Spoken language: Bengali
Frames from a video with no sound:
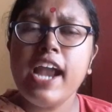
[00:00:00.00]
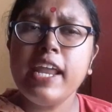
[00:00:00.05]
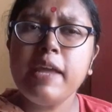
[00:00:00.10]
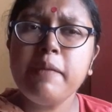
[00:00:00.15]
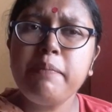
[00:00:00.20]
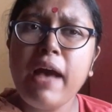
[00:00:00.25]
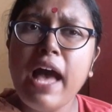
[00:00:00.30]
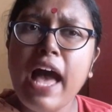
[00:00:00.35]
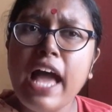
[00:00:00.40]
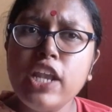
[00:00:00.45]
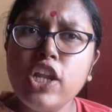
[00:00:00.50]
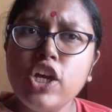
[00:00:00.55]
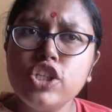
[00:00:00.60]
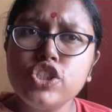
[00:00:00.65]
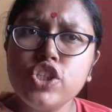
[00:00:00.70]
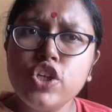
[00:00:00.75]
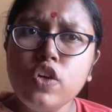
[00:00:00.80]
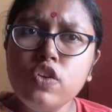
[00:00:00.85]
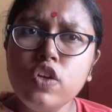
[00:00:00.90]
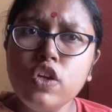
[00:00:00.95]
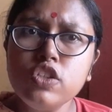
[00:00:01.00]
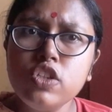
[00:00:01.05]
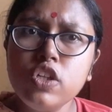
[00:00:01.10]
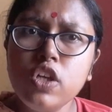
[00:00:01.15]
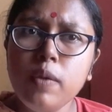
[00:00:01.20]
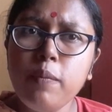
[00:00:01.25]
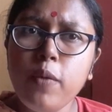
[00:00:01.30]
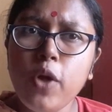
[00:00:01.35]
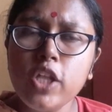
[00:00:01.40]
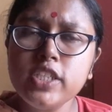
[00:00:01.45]
আরে ভালো জৌড়ো
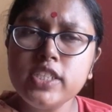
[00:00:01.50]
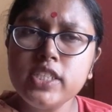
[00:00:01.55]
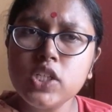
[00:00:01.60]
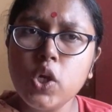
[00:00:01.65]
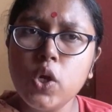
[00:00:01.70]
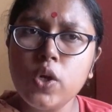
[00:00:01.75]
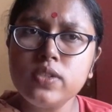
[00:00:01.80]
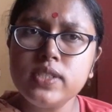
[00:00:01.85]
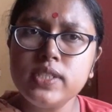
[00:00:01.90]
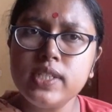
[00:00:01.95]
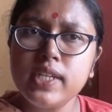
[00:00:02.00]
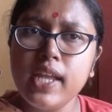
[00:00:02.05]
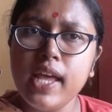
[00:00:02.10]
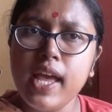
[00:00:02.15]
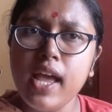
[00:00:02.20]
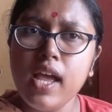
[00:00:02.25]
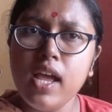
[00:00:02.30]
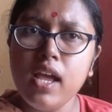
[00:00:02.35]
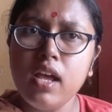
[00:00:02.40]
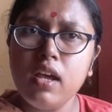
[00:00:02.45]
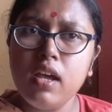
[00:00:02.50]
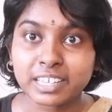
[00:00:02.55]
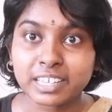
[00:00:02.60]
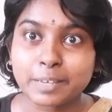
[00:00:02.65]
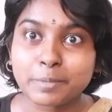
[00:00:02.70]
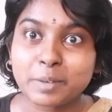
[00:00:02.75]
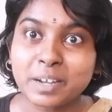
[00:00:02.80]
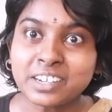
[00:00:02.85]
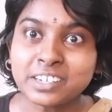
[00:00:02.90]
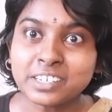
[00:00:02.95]
তো বলছি করছে না
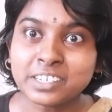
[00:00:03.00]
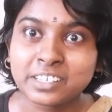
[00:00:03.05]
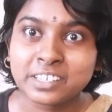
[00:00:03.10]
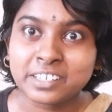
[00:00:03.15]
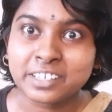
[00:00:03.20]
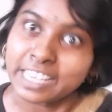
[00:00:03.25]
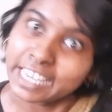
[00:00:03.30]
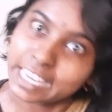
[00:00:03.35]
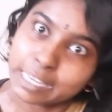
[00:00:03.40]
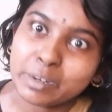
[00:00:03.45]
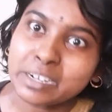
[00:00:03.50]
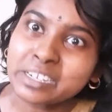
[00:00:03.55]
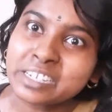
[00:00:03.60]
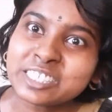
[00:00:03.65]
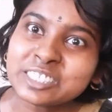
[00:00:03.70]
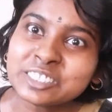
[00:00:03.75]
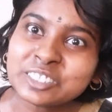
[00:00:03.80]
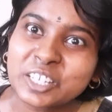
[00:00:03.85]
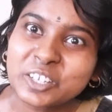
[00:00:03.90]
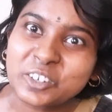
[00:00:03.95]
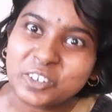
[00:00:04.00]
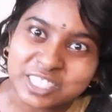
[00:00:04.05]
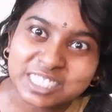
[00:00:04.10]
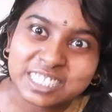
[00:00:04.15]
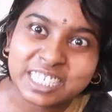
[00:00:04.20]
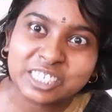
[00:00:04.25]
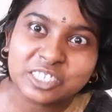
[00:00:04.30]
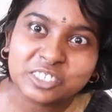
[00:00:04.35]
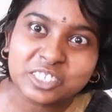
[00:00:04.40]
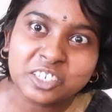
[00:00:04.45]
oh, এবার নিশ্চয়ই
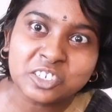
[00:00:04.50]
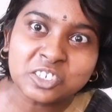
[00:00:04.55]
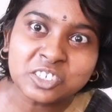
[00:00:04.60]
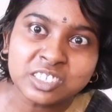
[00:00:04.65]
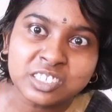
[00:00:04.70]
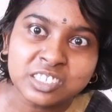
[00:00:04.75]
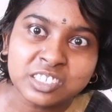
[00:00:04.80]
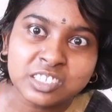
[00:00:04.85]
করছে একটু দেখুন